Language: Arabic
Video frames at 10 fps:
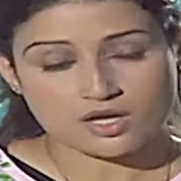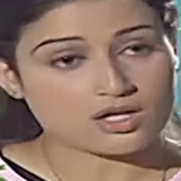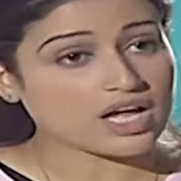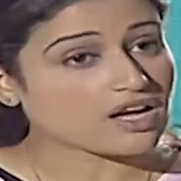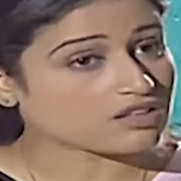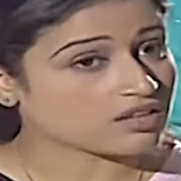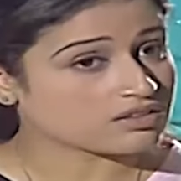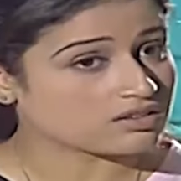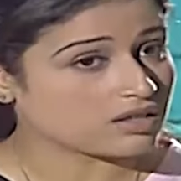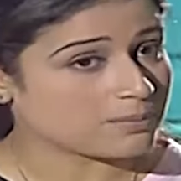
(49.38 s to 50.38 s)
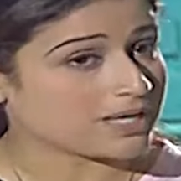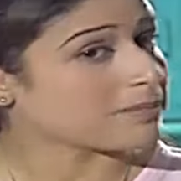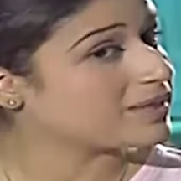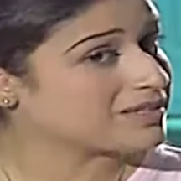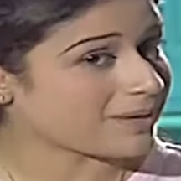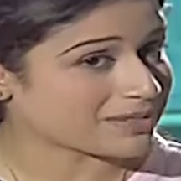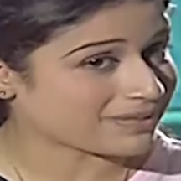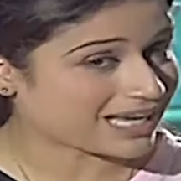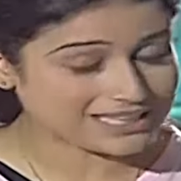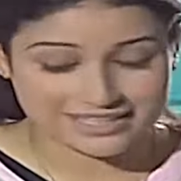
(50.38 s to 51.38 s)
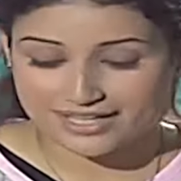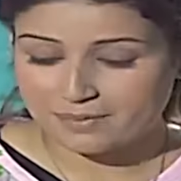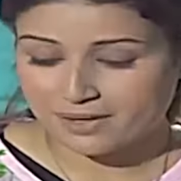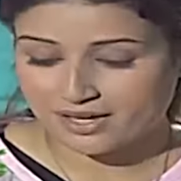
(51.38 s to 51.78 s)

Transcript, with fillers: لا يا طنط ما انا كبرت بعد ما دخلت الجامعه